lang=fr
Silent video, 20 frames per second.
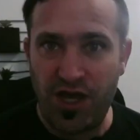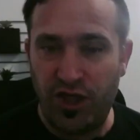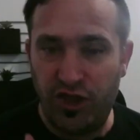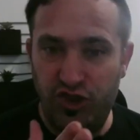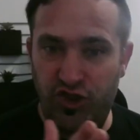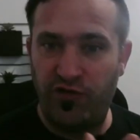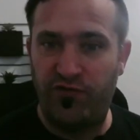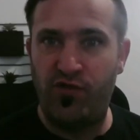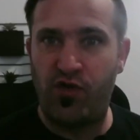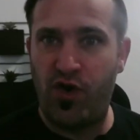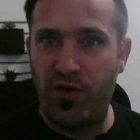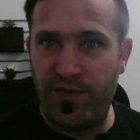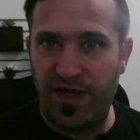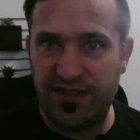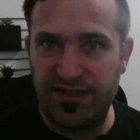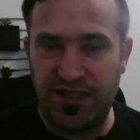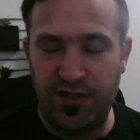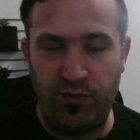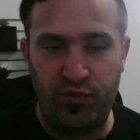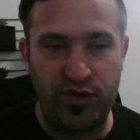je vous
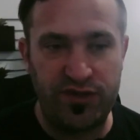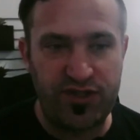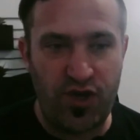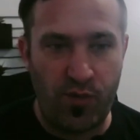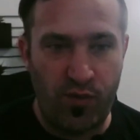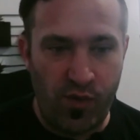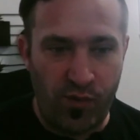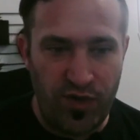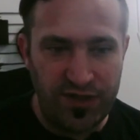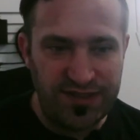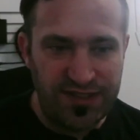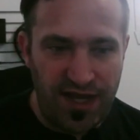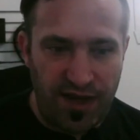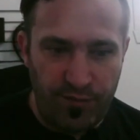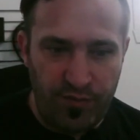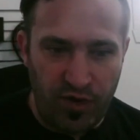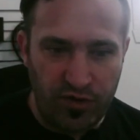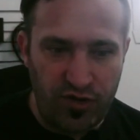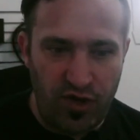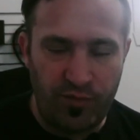remercie puisque pour moi c'est
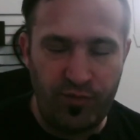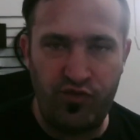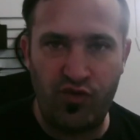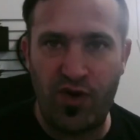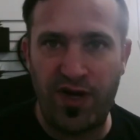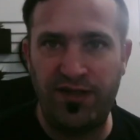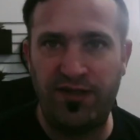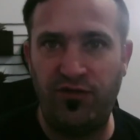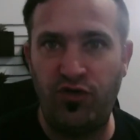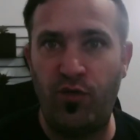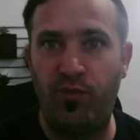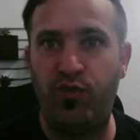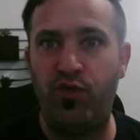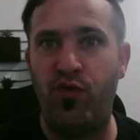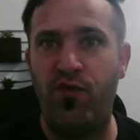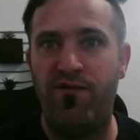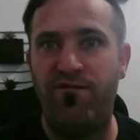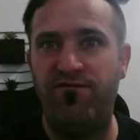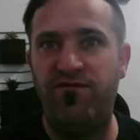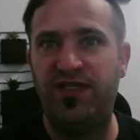important pour être le
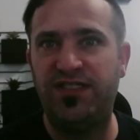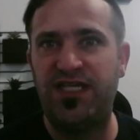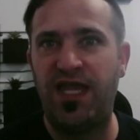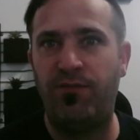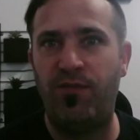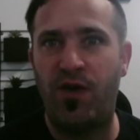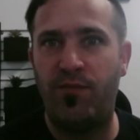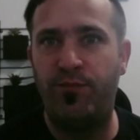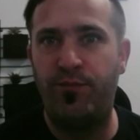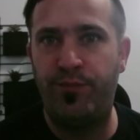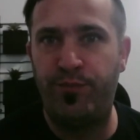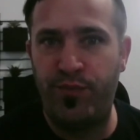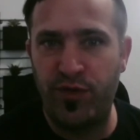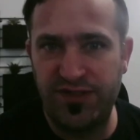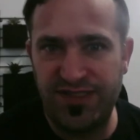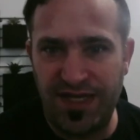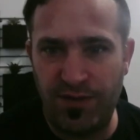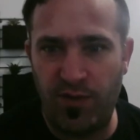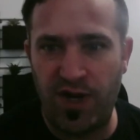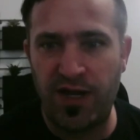plus visible
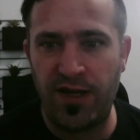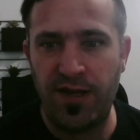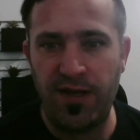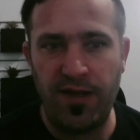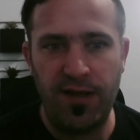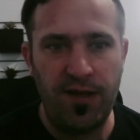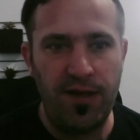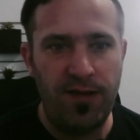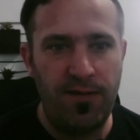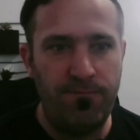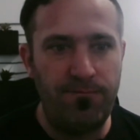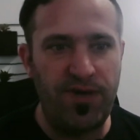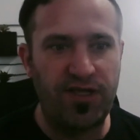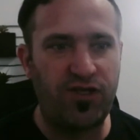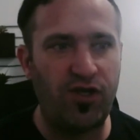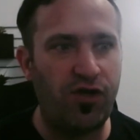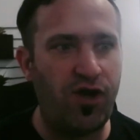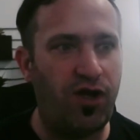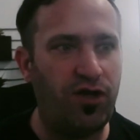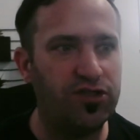possible.
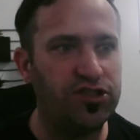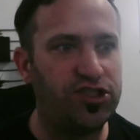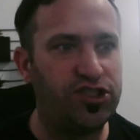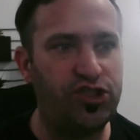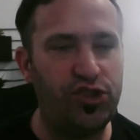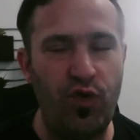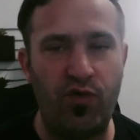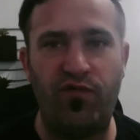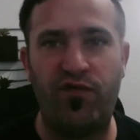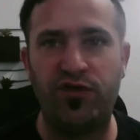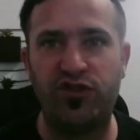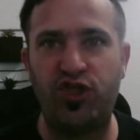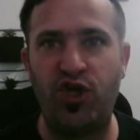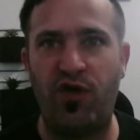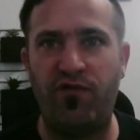Maintenant, sous vos yeux,